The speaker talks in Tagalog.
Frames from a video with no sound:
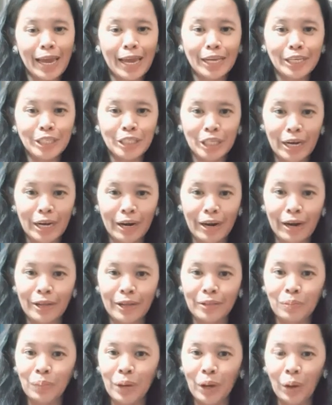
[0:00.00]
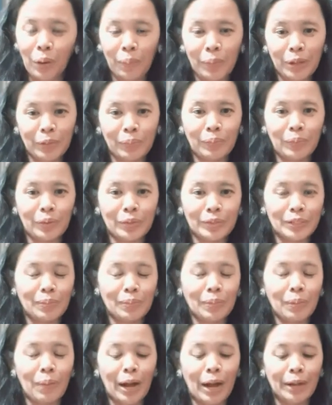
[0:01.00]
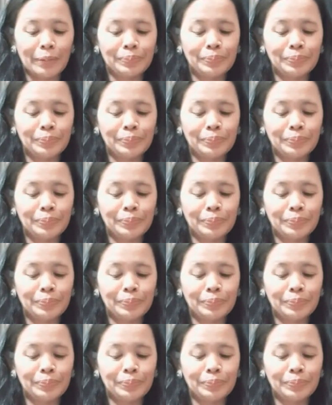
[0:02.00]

i-share at mag-comment po sa baba.